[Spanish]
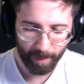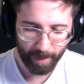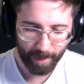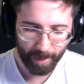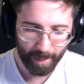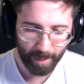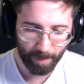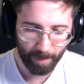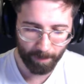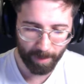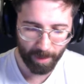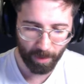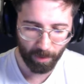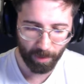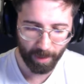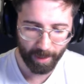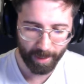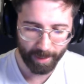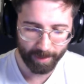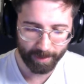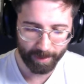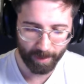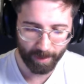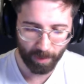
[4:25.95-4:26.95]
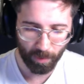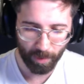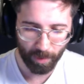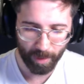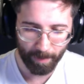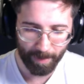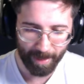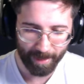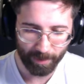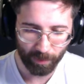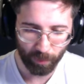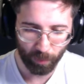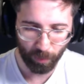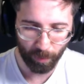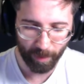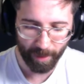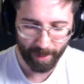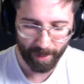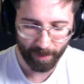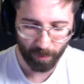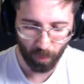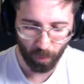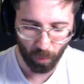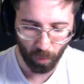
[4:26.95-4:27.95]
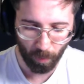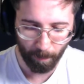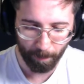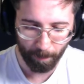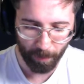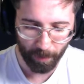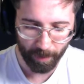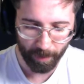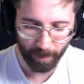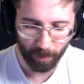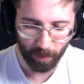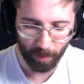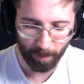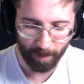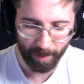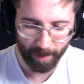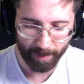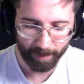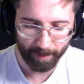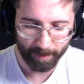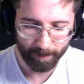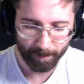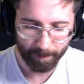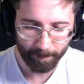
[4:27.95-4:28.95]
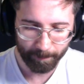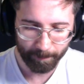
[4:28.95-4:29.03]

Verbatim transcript: El mago eléctrico que va a stunear un poquito más.